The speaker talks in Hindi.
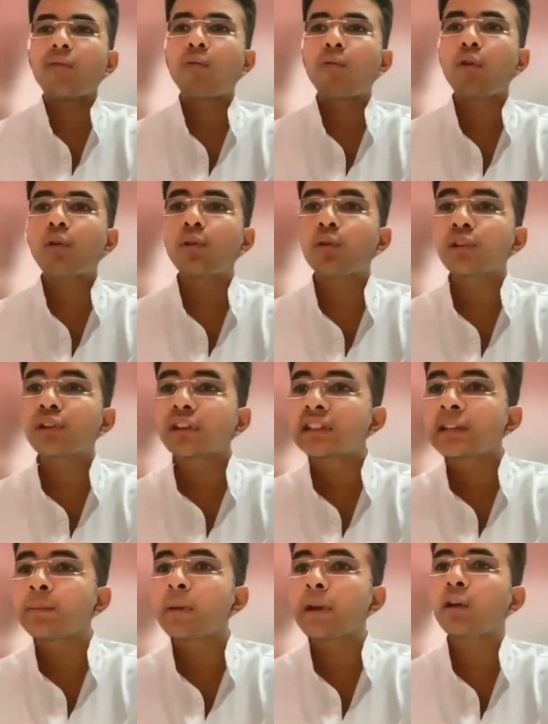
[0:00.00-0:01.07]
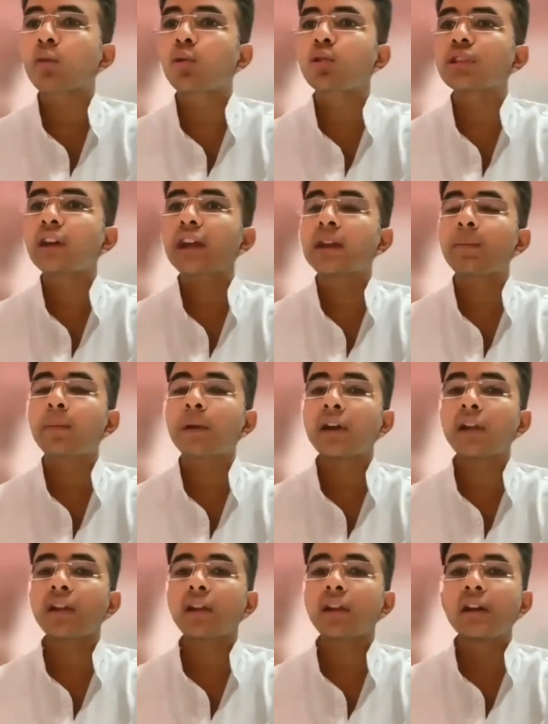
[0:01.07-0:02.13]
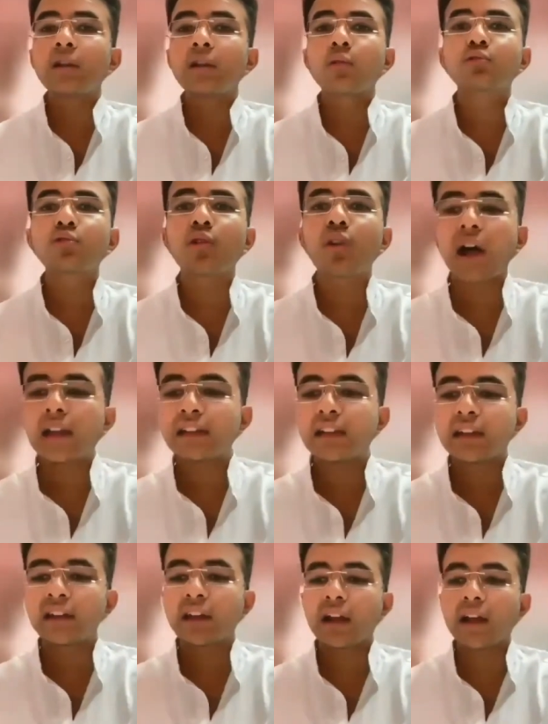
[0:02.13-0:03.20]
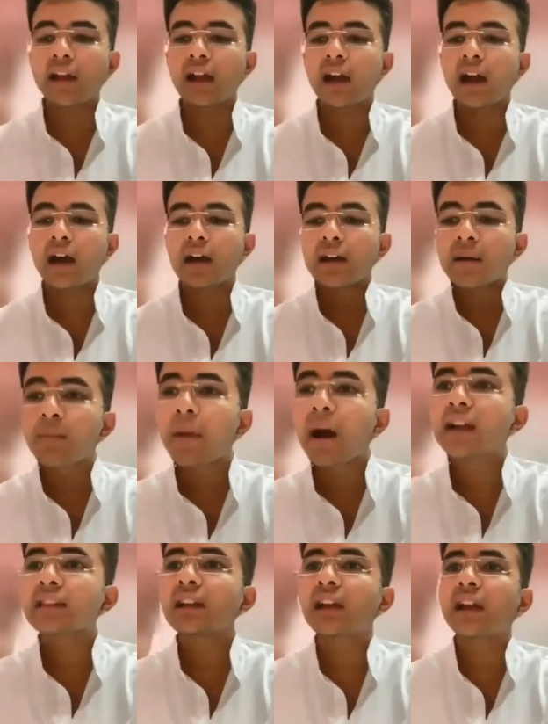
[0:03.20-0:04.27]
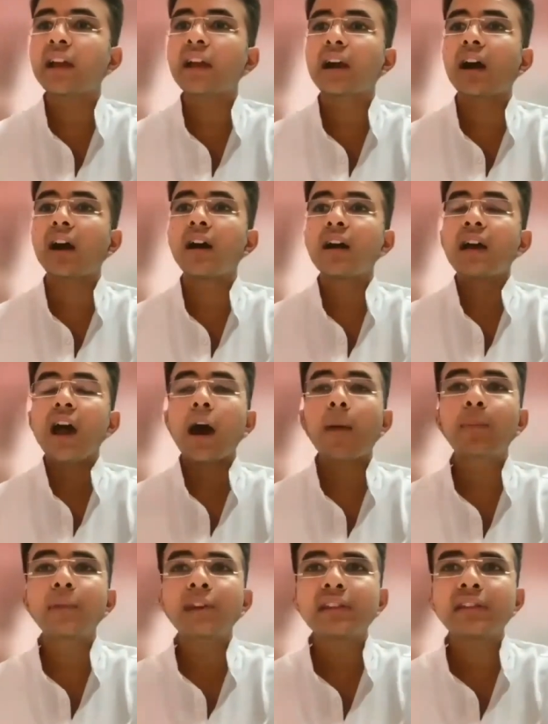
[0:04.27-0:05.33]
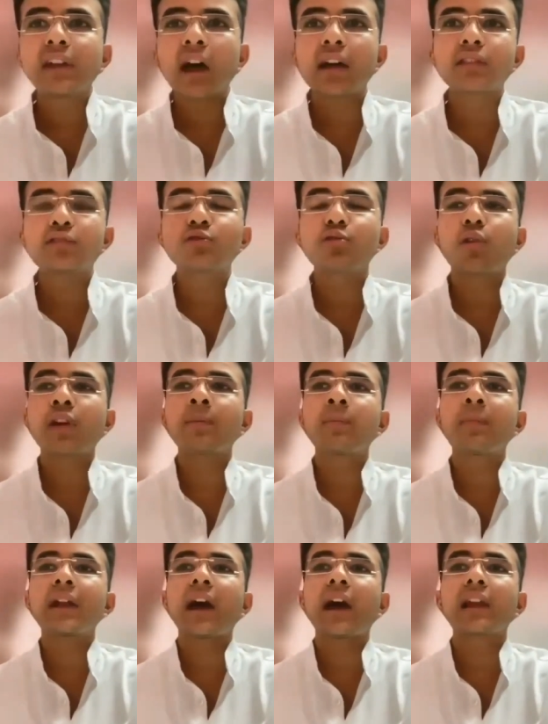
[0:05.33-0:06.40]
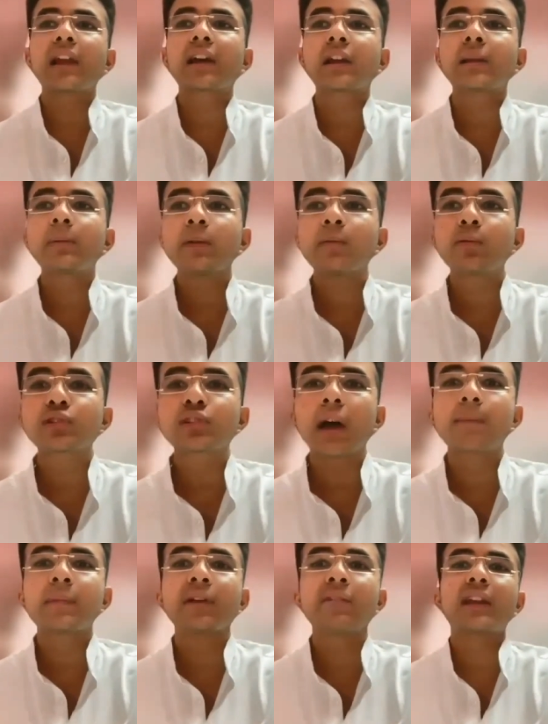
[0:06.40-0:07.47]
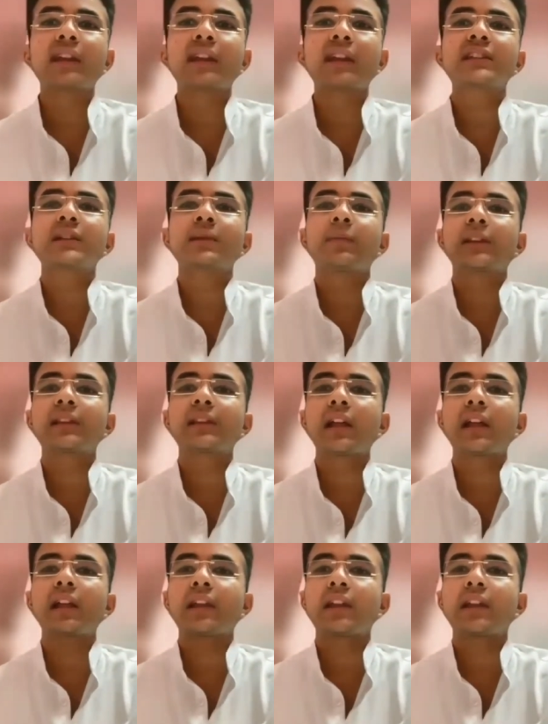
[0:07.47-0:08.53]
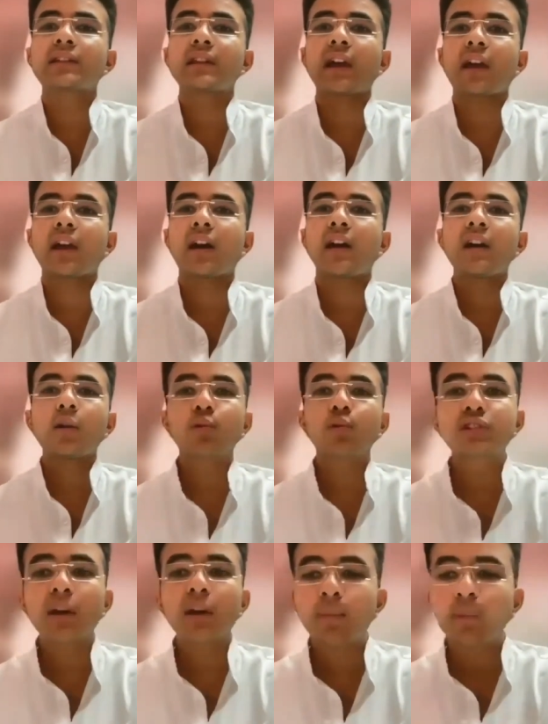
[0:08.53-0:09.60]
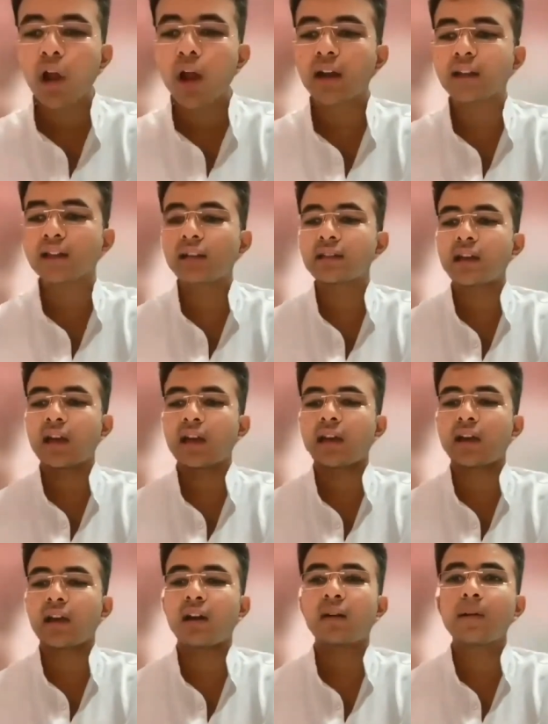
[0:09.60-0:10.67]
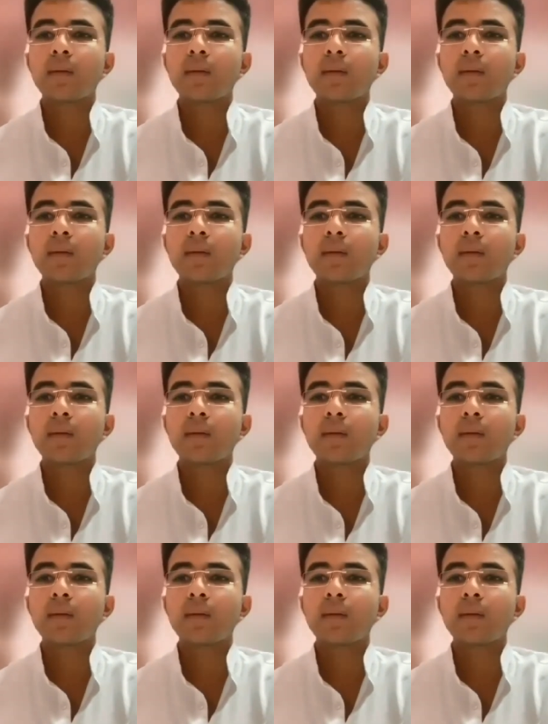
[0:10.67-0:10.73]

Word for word: वो किसी पे क्रोध आने पर उसको गाली देने लगेगा मारने लगेगा अपनी जान जोखिम में डालकर भी वो सामने वाले से बदला लेना चाहेगा उसका बुरा करना चाहेगा